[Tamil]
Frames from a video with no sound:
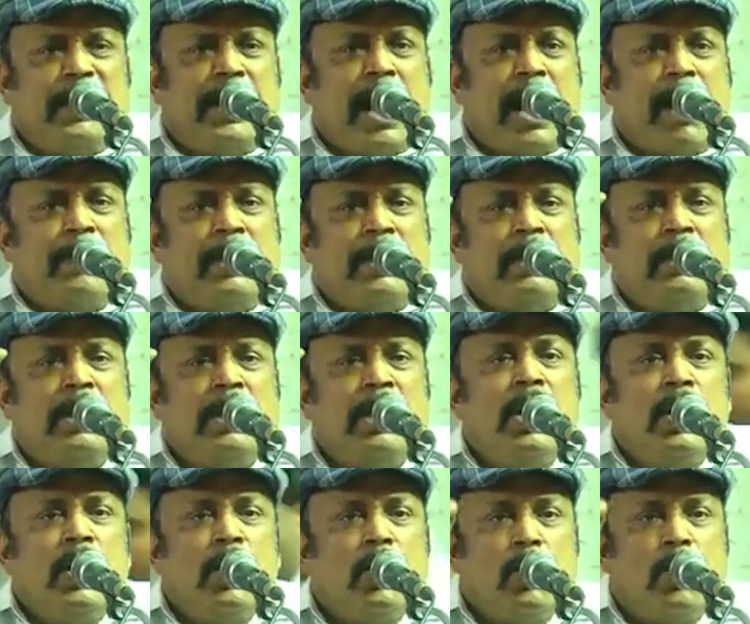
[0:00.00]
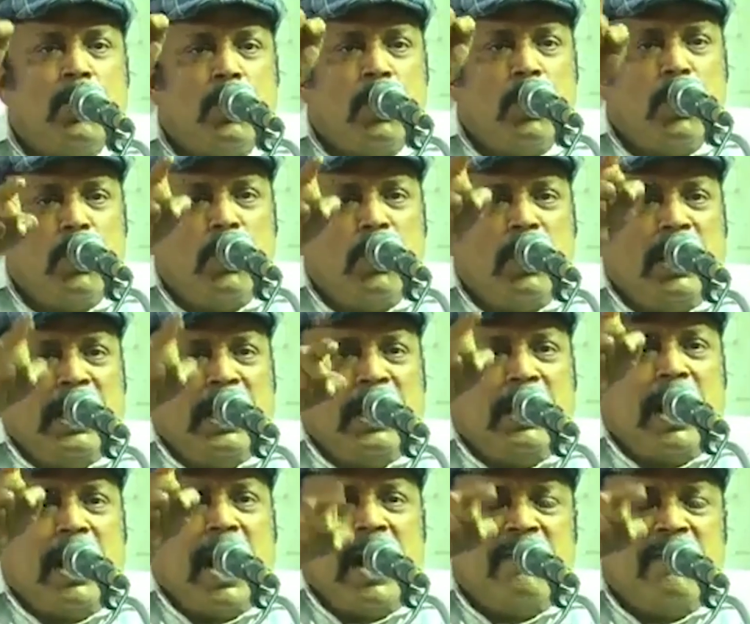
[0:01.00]
இல்லாமல்
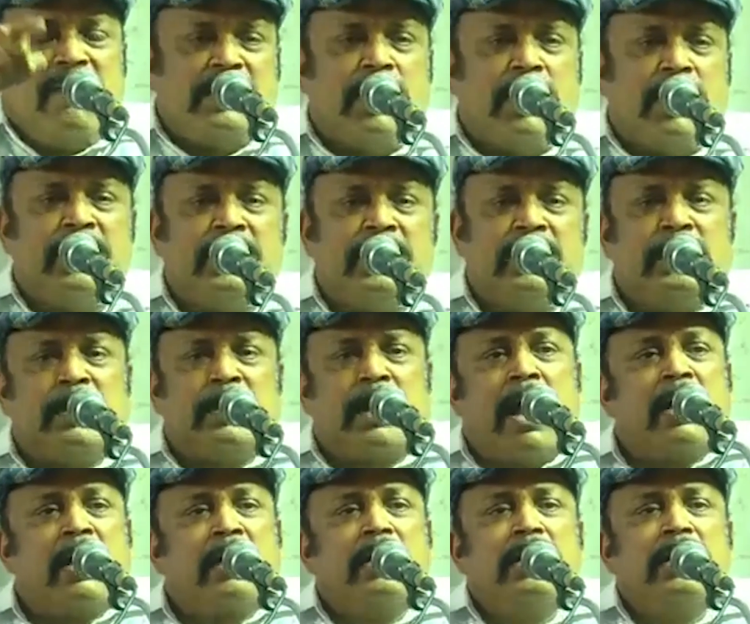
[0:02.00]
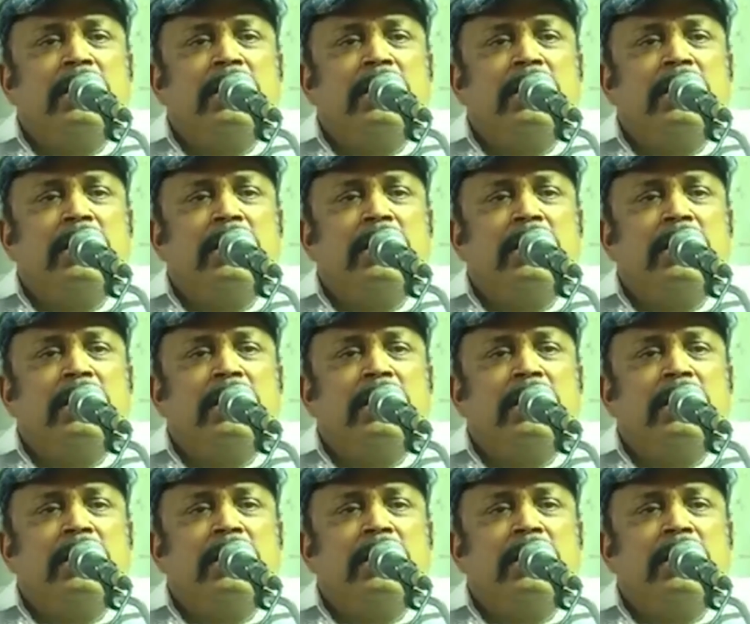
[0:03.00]
உங்களுக்காக வந்து அமர்ந்திருக்கிறார்